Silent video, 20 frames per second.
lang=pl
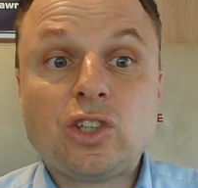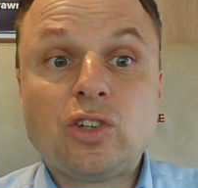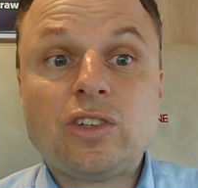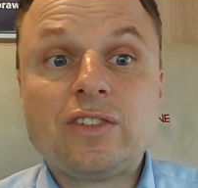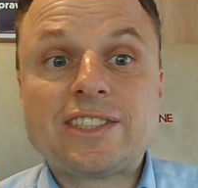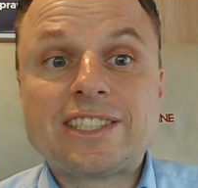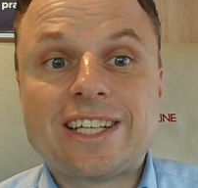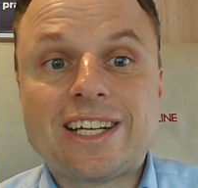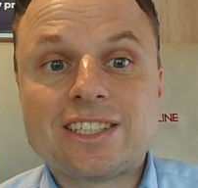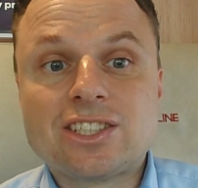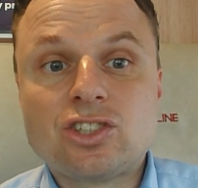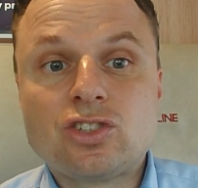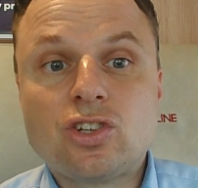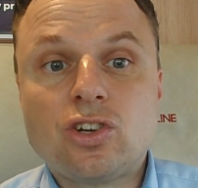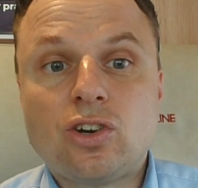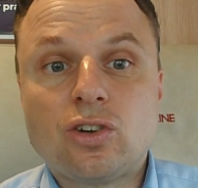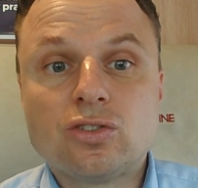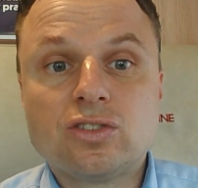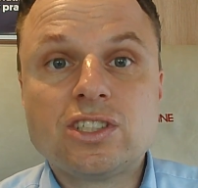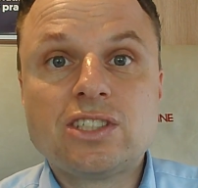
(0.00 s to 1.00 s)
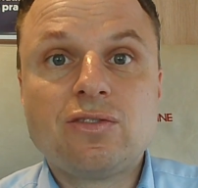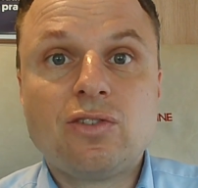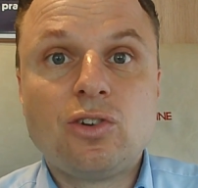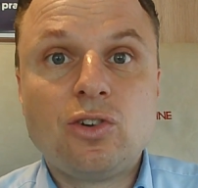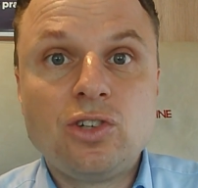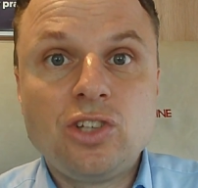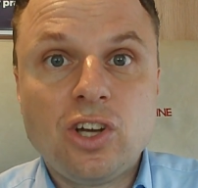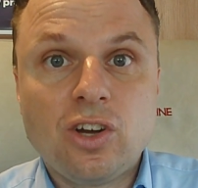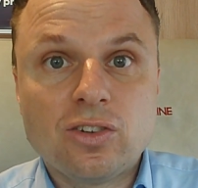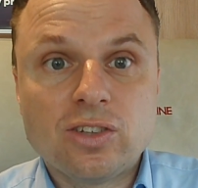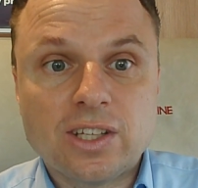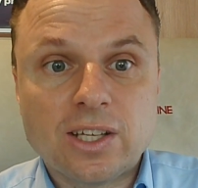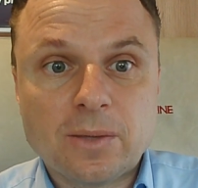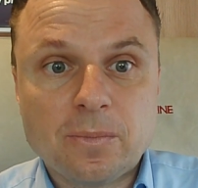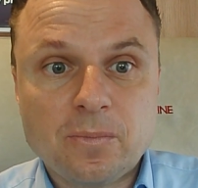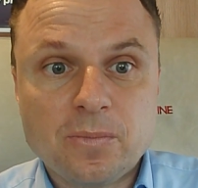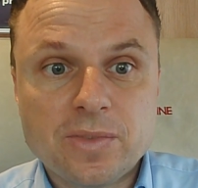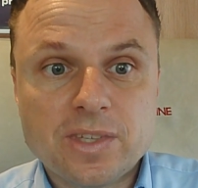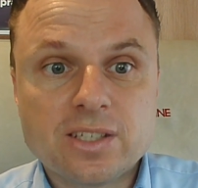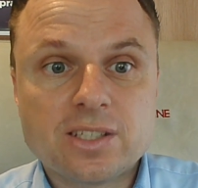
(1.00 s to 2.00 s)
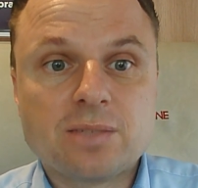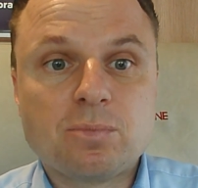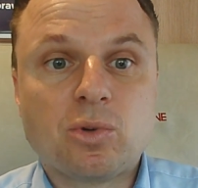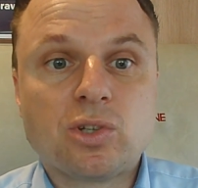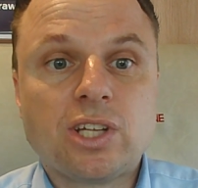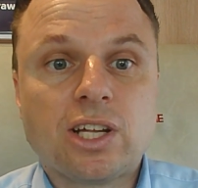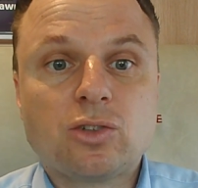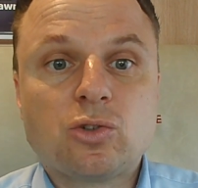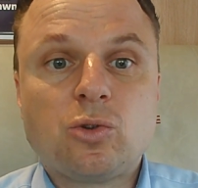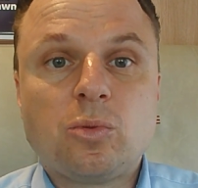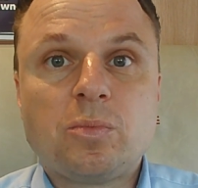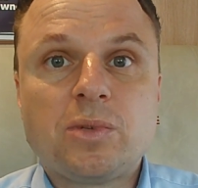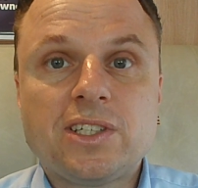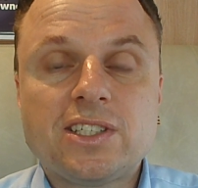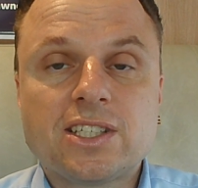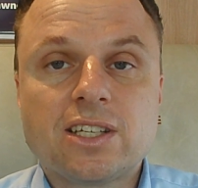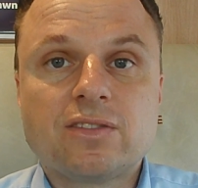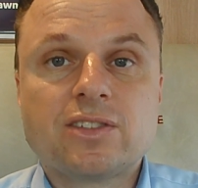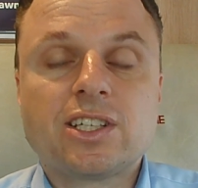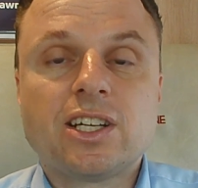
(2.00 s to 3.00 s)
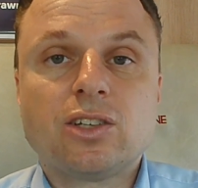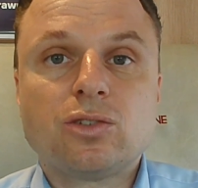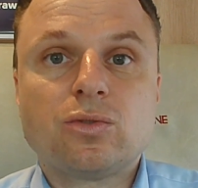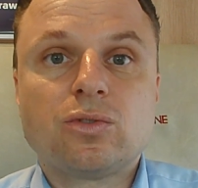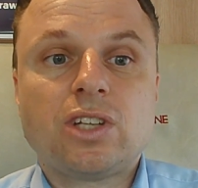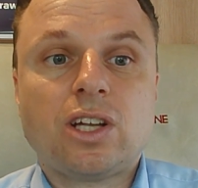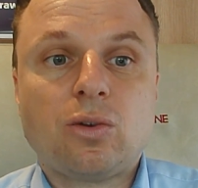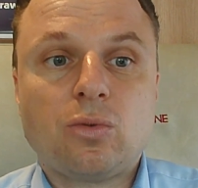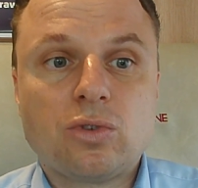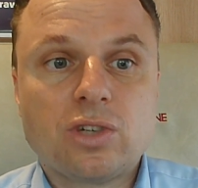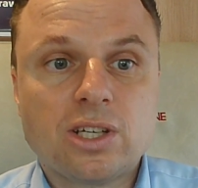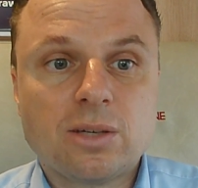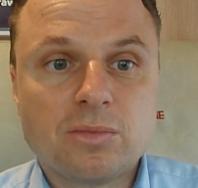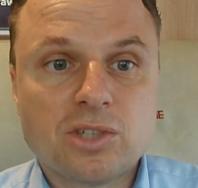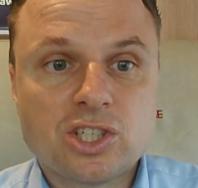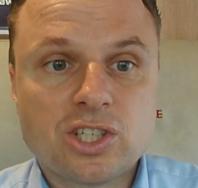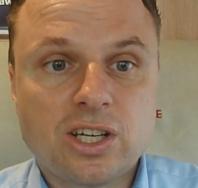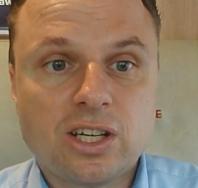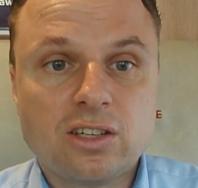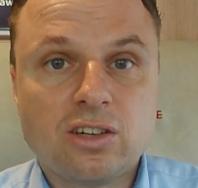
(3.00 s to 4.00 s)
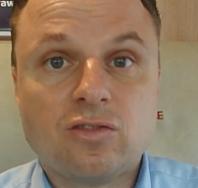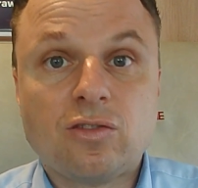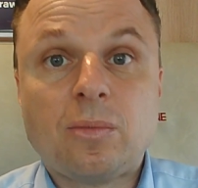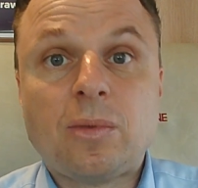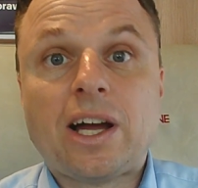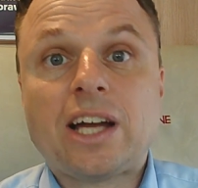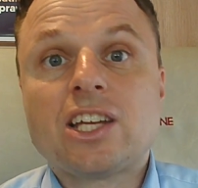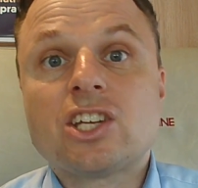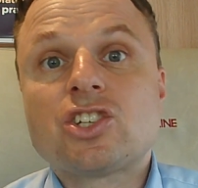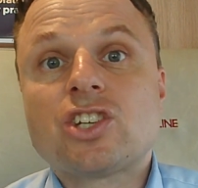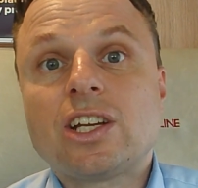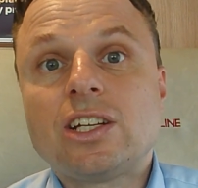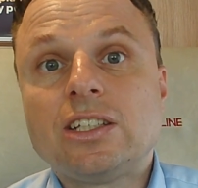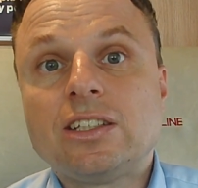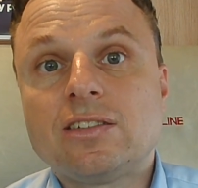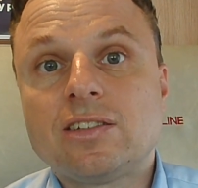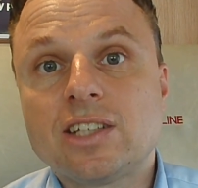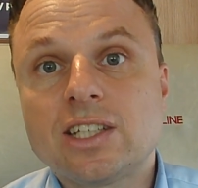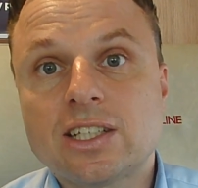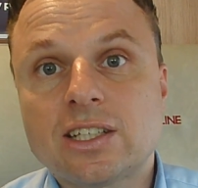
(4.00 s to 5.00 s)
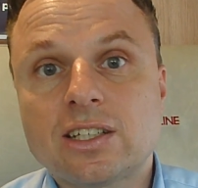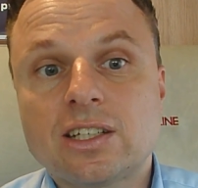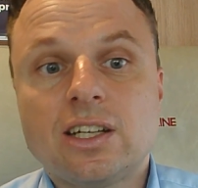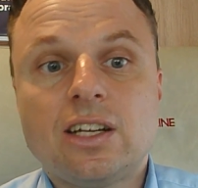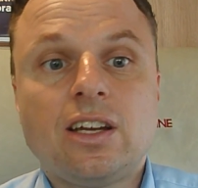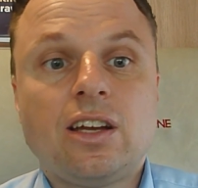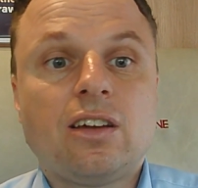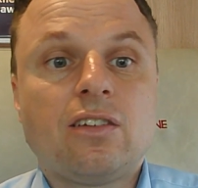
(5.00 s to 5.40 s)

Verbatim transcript: no i wskazać dochody zwolnione z podatku PIT ze względu na ulgę mieszkaniową, a jeżeli tych